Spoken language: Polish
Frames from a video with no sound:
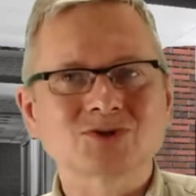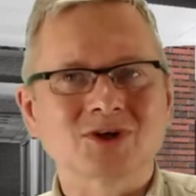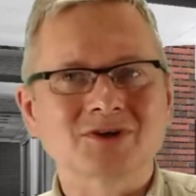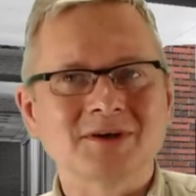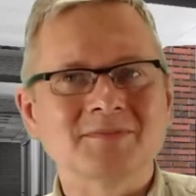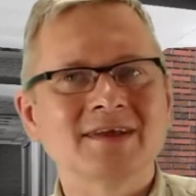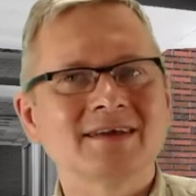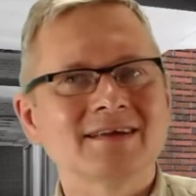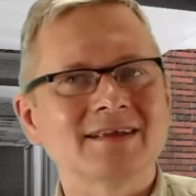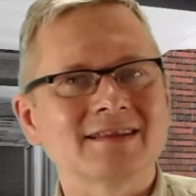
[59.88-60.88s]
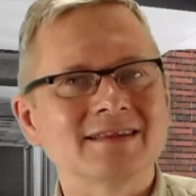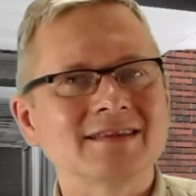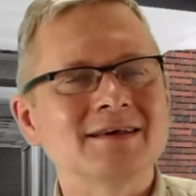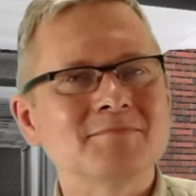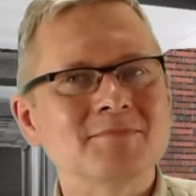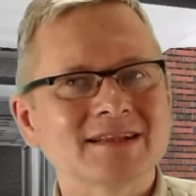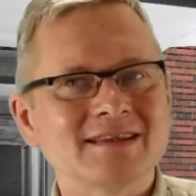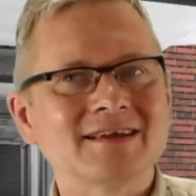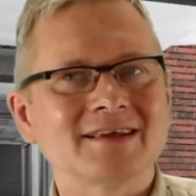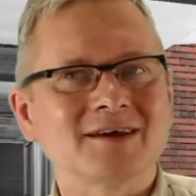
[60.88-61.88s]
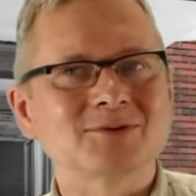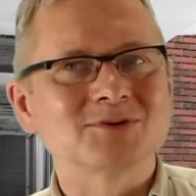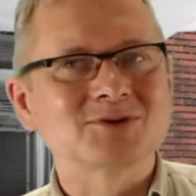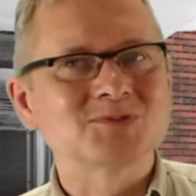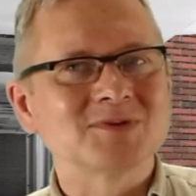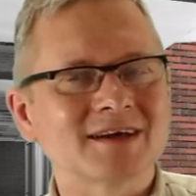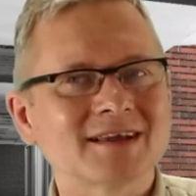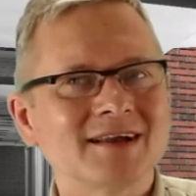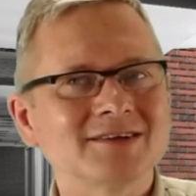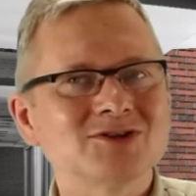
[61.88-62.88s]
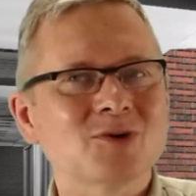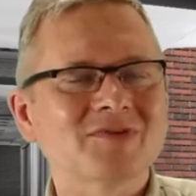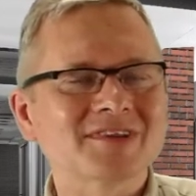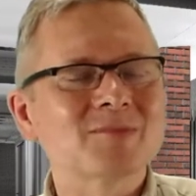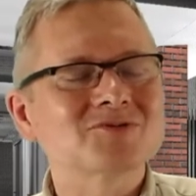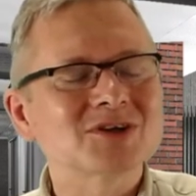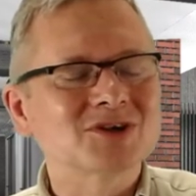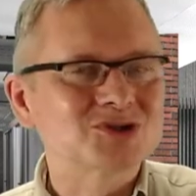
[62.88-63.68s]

rzuć okiem na ten materiał, który żeśmy nagrali, gdzie opowiadamy o